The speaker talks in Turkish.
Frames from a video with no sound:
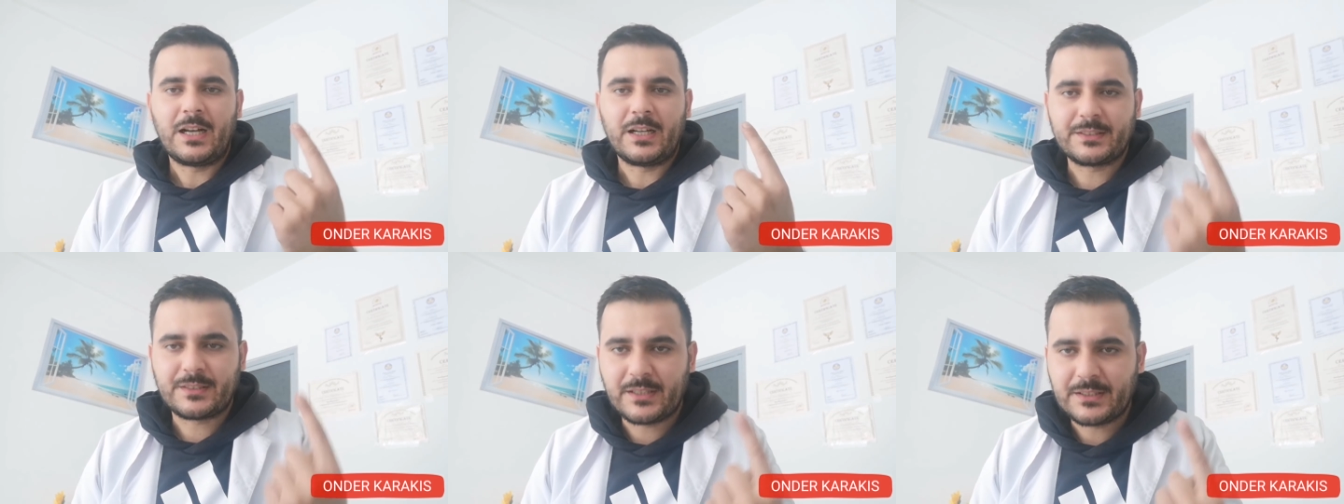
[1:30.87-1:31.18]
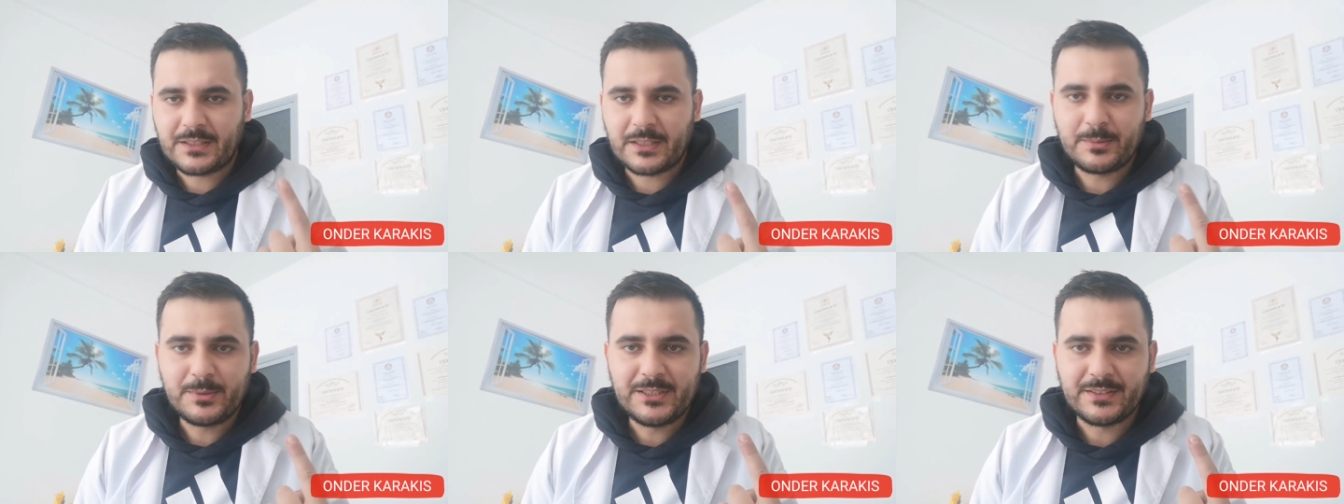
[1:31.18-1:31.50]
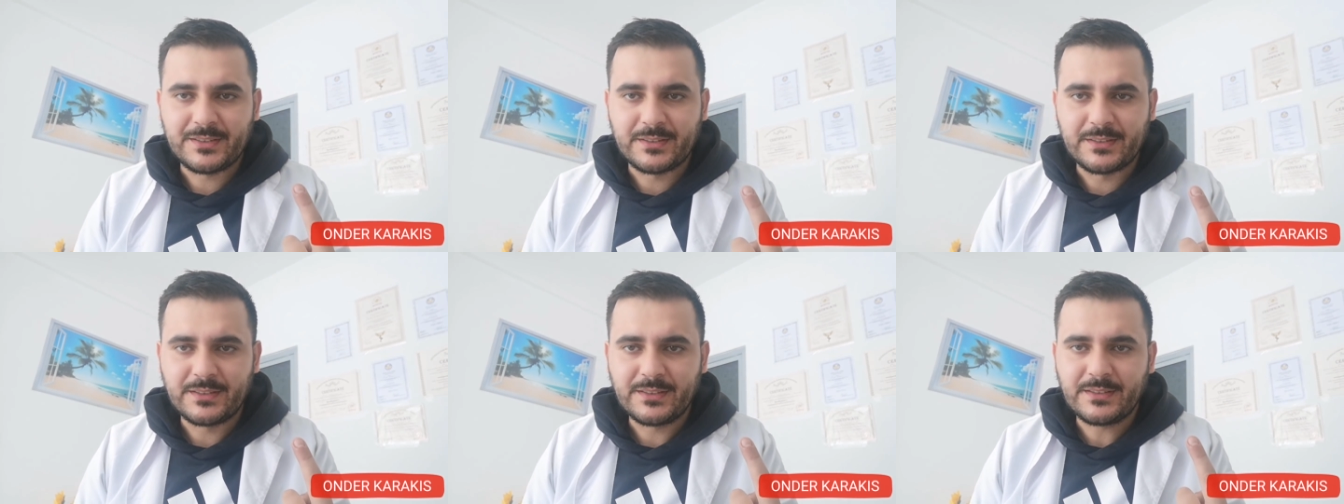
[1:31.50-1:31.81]

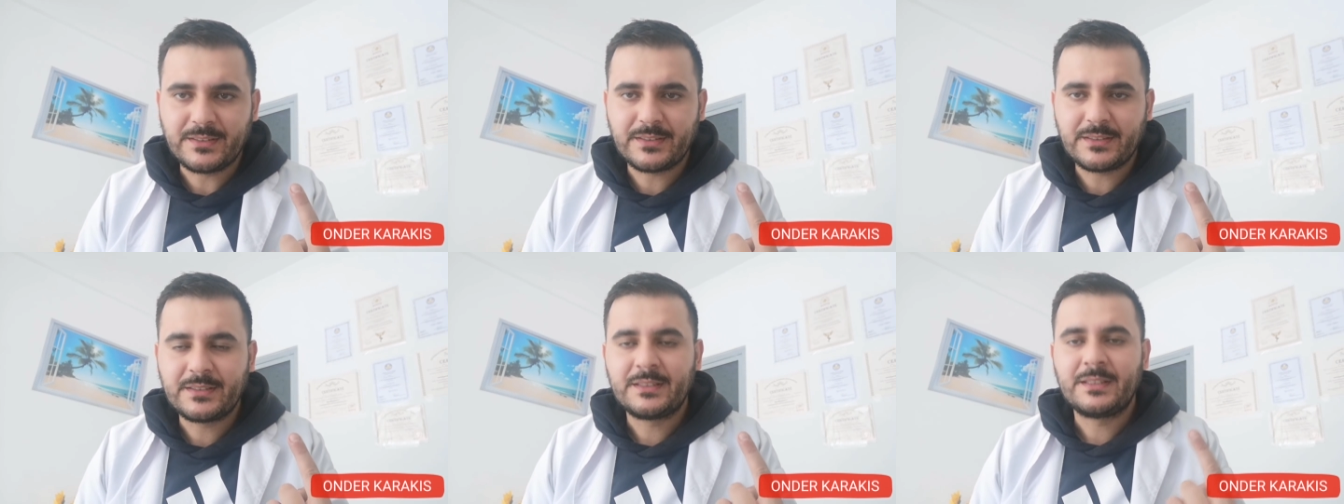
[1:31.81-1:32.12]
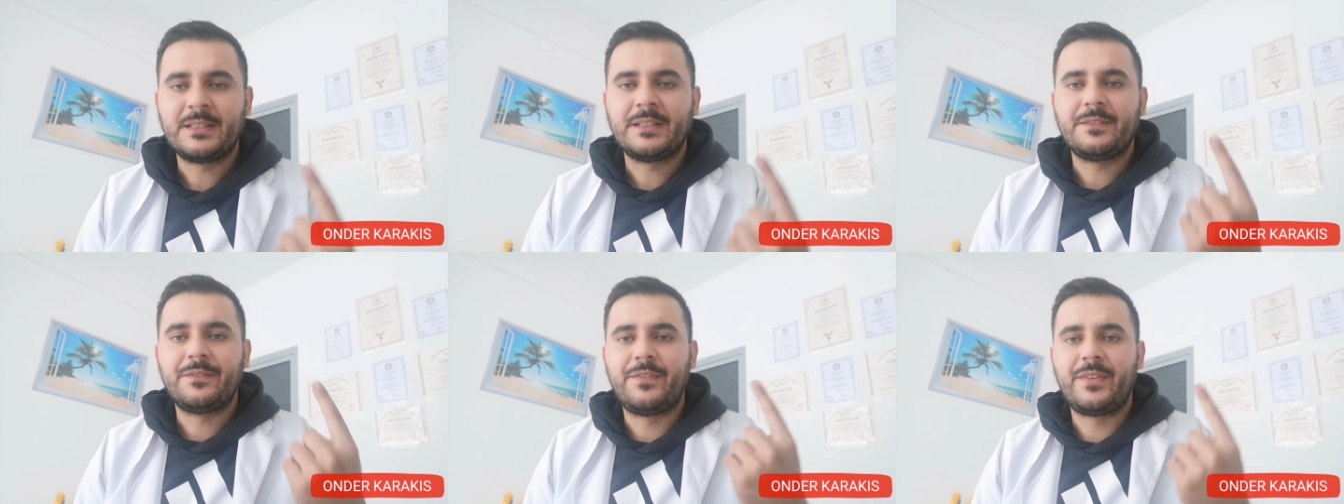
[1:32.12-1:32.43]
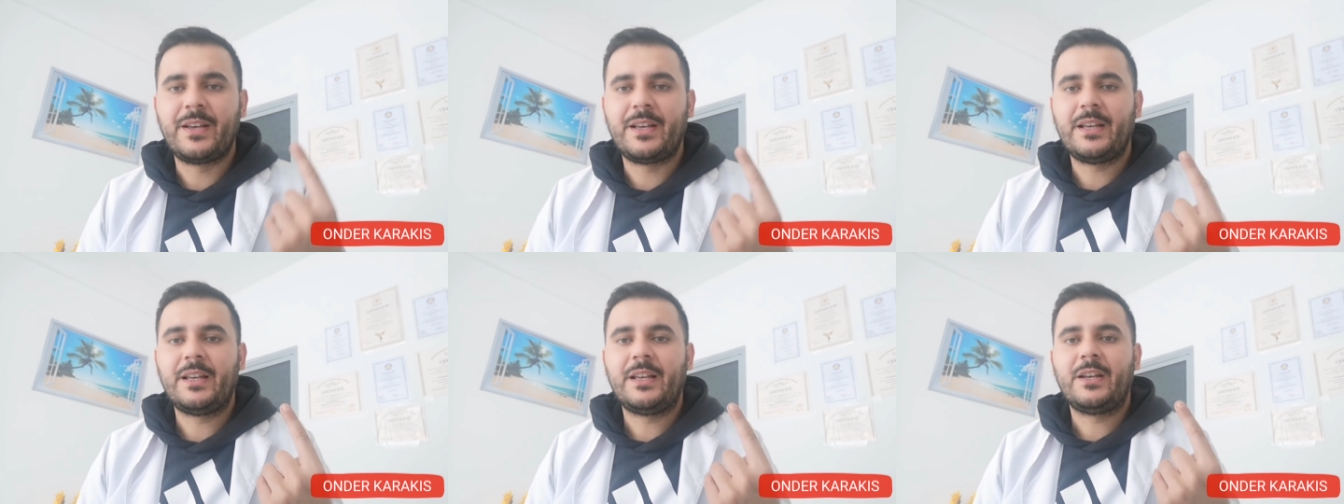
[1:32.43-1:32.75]
azaltabilirsiniz
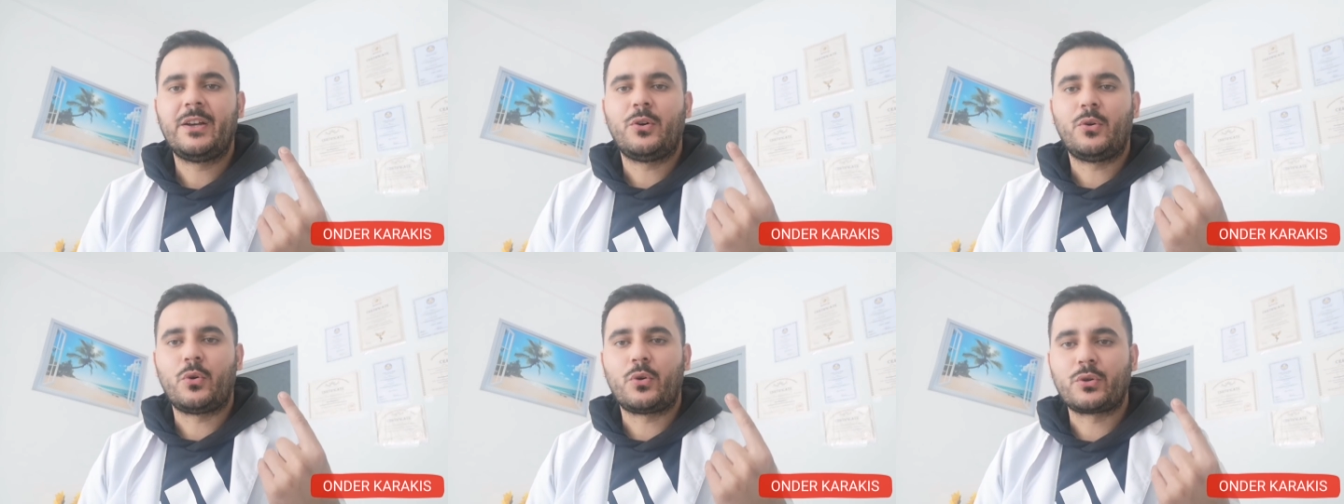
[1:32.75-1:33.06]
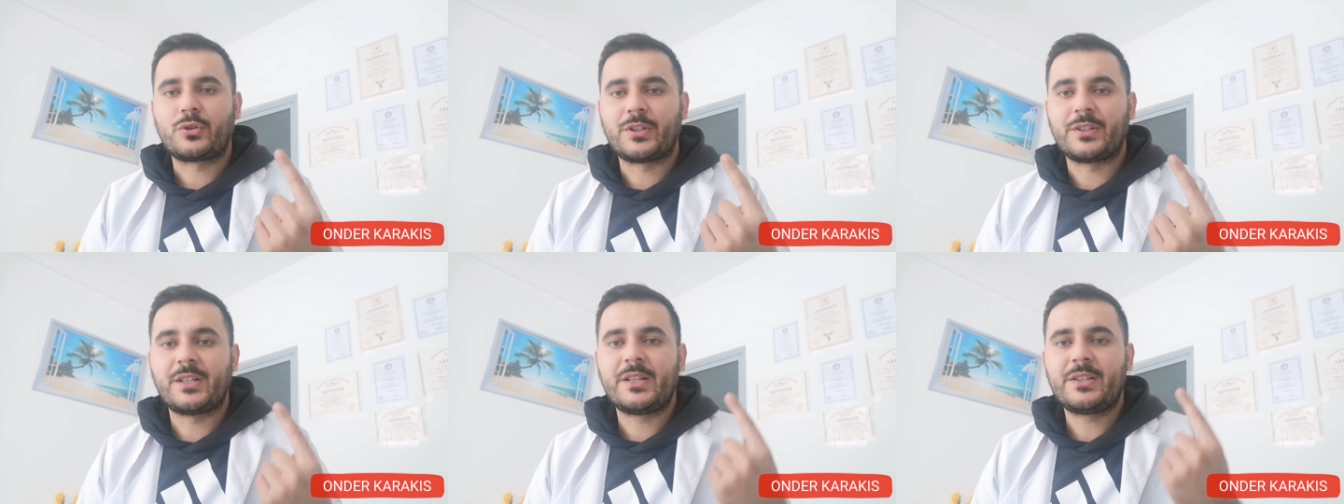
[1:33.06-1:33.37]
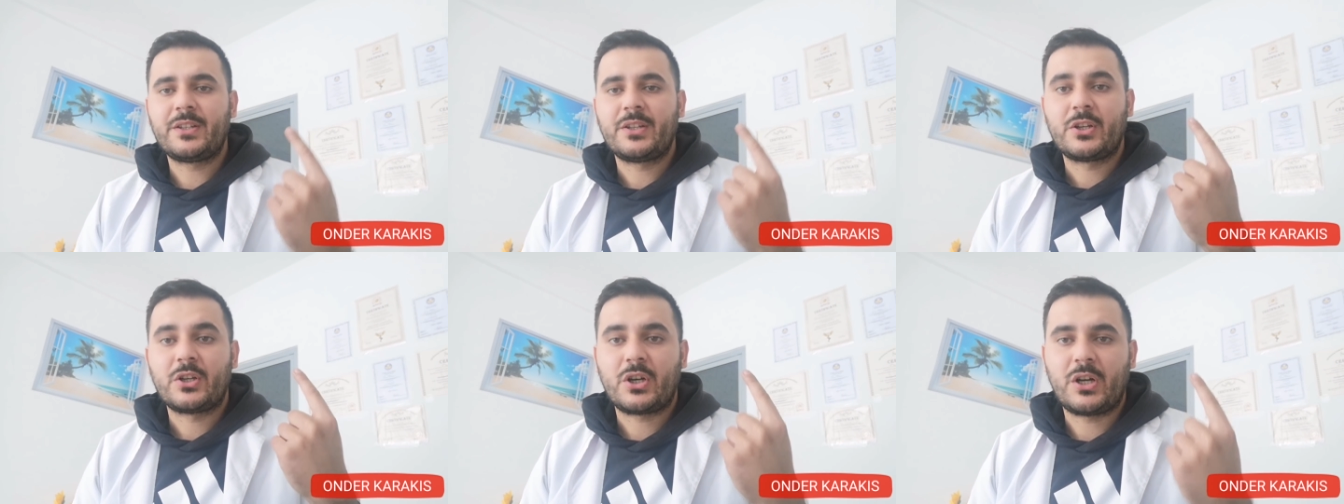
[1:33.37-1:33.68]
ve ortadan